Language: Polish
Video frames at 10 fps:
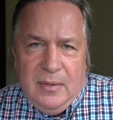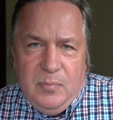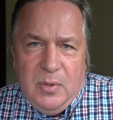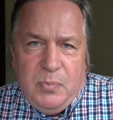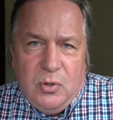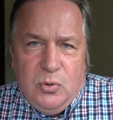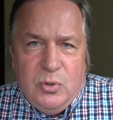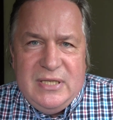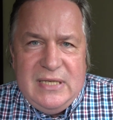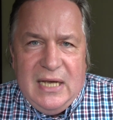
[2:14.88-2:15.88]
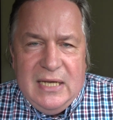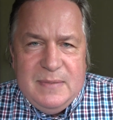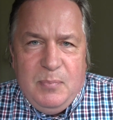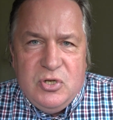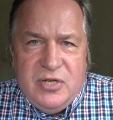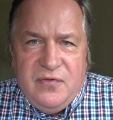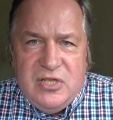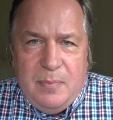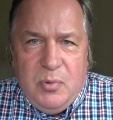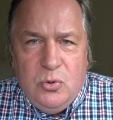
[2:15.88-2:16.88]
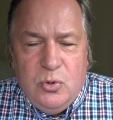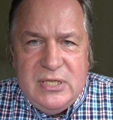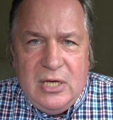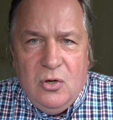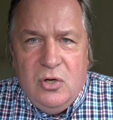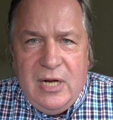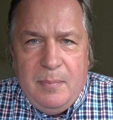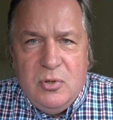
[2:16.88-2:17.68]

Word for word: bo produkcja spożywcza, produkcja rolna,